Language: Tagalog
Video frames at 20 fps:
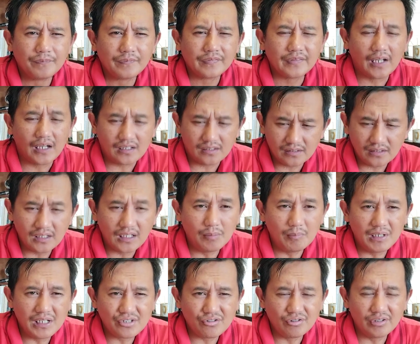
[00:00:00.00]
Dakkel nga
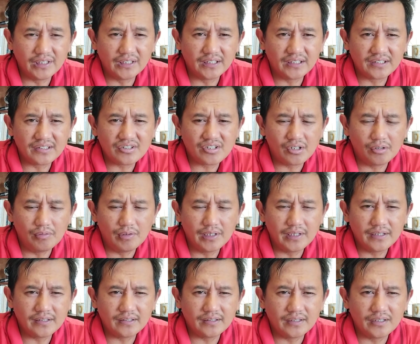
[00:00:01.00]
basol dito at isang
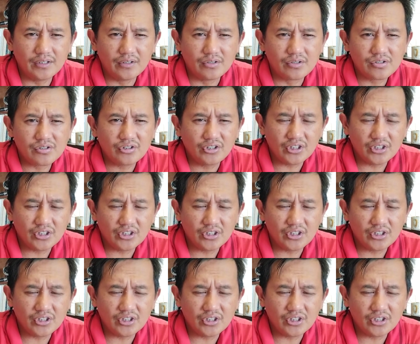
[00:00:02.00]
wanan iti Diyos.